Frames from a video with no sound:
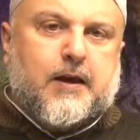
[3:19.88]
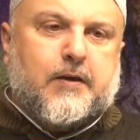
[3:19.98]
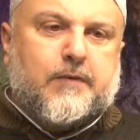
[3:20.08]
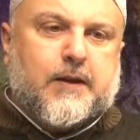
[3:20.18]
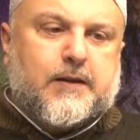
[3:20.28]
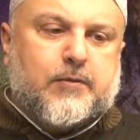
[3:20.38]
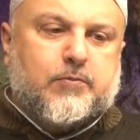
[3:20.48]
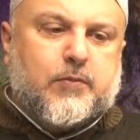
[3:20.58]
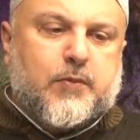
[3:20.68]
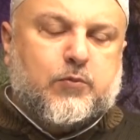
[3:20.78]
Efendim
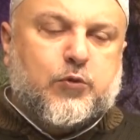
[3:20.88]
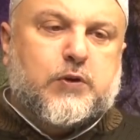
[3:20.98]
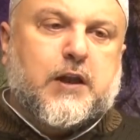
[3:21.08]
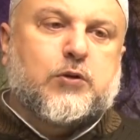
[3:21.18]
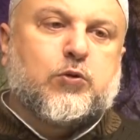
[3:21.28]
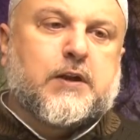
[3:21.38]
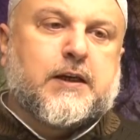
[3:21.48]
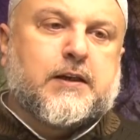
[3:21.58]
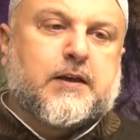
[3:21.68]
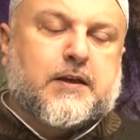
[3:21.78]
bundan
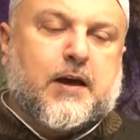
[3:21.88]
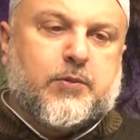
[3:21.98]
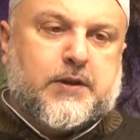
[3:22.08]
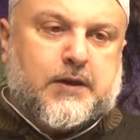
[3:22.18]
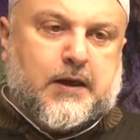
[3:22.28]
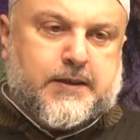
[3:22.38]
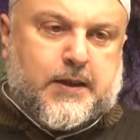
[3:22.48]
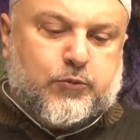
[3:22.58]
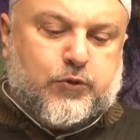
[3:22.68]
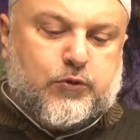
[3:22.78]
dolayı kabirde
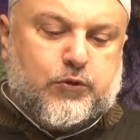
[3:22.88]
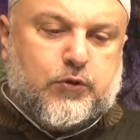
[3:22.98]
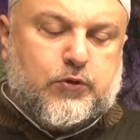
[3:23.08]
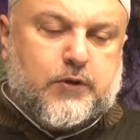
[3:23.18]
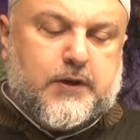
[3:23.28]
azap görüyor.